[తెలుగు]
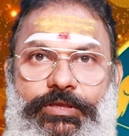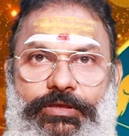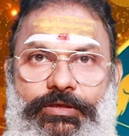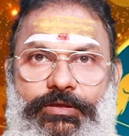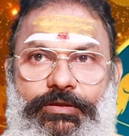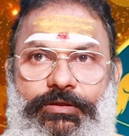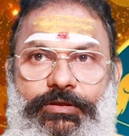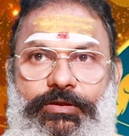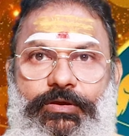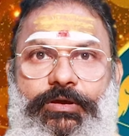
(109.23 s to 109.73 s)
ఈ
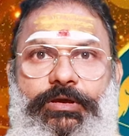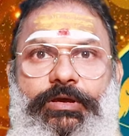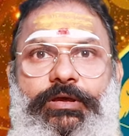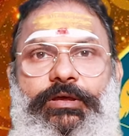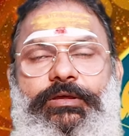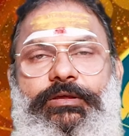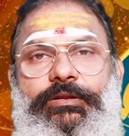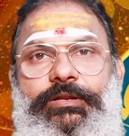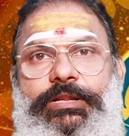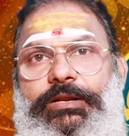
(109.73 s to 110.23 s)
యొక్క
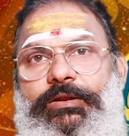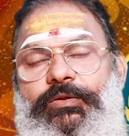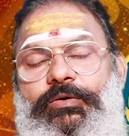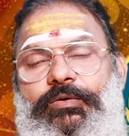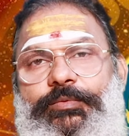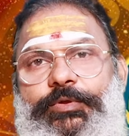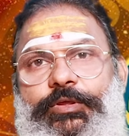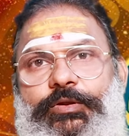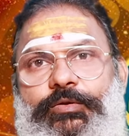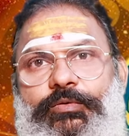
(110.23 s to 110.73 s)
నెలలో
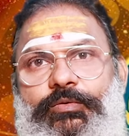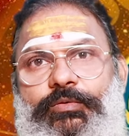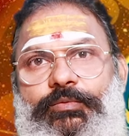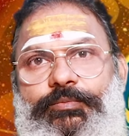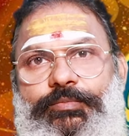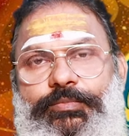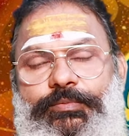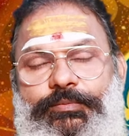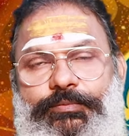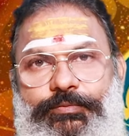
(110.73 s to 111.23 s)
మీరు
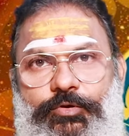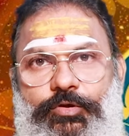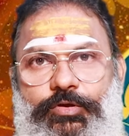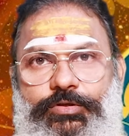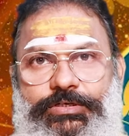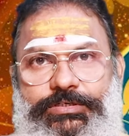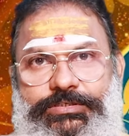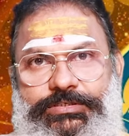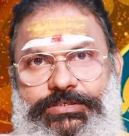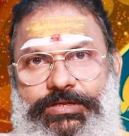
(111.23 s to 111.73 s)

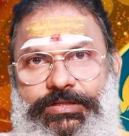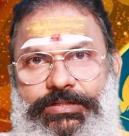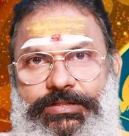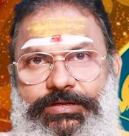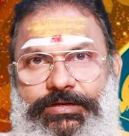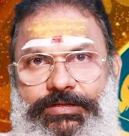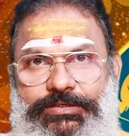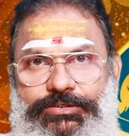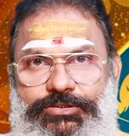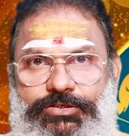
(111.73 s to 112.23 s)
ప్రాజెక్ట్స్
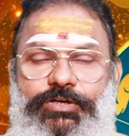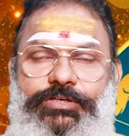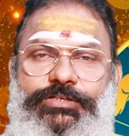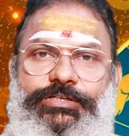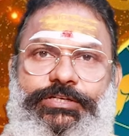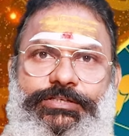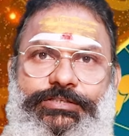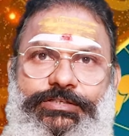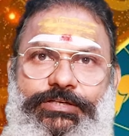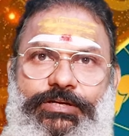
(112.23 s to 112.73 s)
ఏదన్నా స్టార్ట్
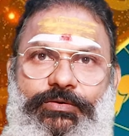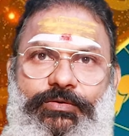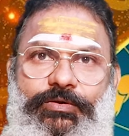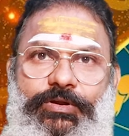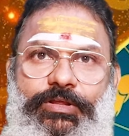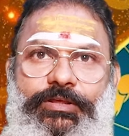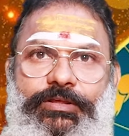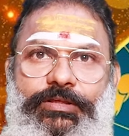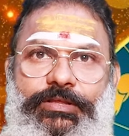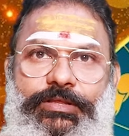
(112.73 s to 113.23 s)
చేసినా కూడా